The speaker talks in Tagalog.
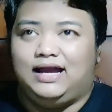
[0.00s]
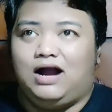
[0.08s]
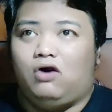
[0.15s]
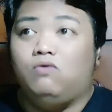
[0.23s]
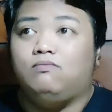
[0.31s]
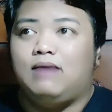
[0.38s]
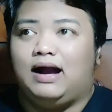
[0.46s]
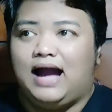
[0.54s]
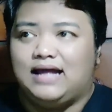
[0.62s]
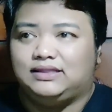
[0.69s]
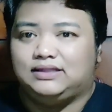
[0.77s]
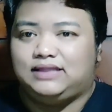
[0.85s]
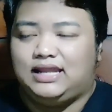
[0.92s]

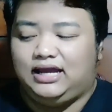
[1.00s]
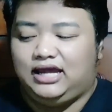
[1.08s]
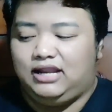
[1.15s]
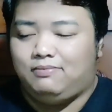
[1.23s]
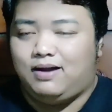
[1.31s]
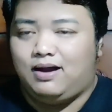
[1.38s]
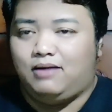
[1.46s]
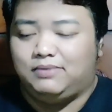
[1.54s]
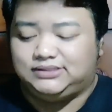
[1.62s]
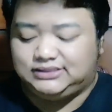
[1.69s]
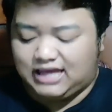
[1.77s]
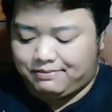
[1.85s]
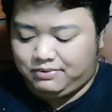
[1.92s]
umangat at talaga namang
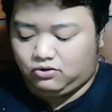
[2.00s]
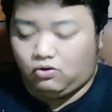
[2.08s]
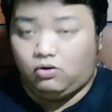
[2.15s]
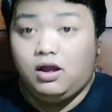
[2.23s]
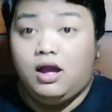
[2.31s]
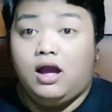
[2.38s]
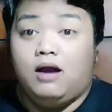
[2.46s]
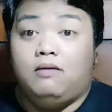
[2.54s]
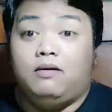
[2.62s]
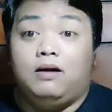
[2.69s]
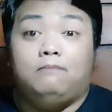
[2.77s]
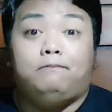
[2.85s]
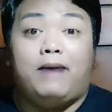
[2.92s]
masasabi kong
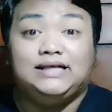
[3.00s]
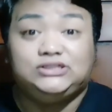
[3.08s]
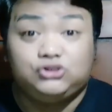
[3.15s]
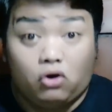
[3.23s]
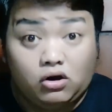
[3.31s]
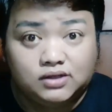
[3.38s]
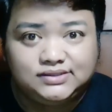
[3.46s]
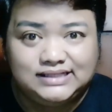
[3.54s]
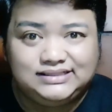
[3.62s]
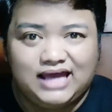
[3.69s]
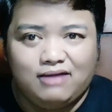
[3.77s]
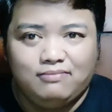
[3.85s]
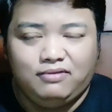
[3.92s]
pasok sa
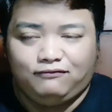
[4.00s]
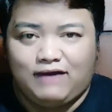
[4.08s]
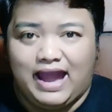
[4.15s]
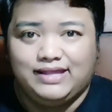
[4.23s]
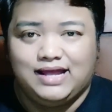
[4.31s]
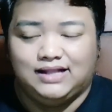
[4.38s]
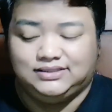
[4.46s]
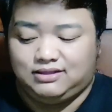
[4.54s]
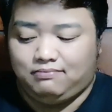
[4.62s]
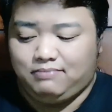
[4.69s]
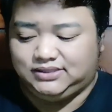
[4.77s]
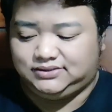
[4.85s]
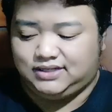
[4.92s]
semifinals ng
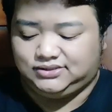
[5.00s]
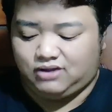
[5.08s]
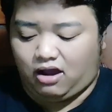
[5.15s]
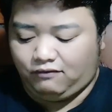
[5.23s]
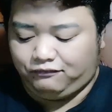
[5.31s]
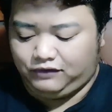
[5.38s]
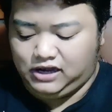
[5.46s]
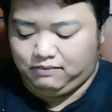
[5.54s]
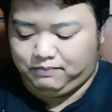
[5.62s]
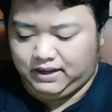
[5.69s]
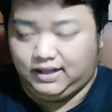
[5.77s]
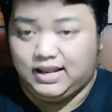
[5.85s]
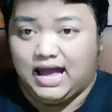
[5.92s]
Misters of
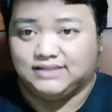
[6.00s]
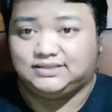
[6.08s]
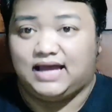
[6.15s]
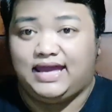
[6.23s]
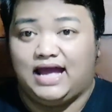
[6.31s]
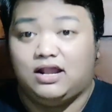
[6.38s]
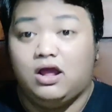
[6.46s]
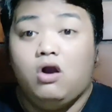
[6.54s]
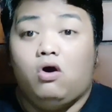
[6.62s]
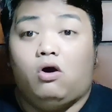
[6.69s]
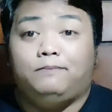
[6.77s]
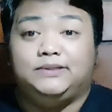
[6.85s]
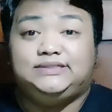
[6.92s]
Filipinas. Ayan,
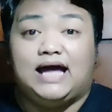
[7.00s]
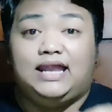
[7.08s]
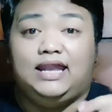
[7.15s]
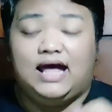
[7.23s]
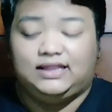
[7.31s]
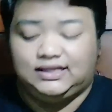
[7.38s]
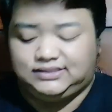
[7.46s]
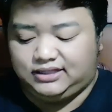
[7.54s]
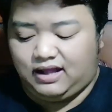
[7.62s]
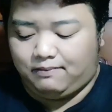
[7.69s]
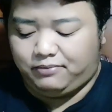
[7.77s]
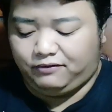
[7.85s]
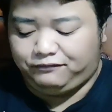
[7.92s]
umpisa na natin sa
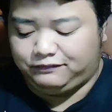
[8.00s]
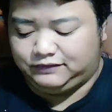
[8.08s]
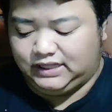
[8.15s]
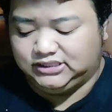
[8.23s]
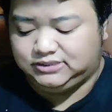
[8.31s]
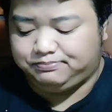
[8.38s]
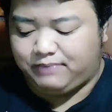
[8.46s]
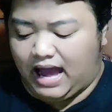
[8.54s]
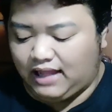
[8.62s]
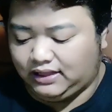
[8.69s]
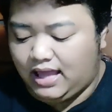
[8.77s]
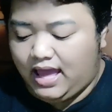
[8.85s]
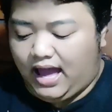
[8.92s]
number 15 spot.
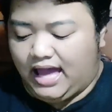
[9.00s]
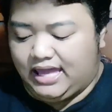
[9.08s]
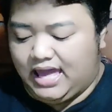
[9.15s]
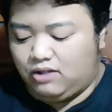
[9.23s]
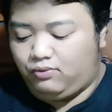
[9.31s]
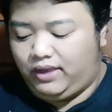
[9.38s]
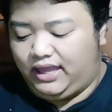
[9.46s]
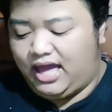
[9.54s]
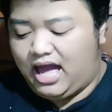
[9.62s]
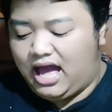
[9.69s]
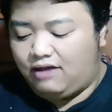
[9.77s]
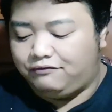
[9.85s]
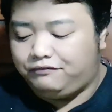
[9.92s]
Ayan, we
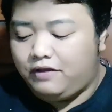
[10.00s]
have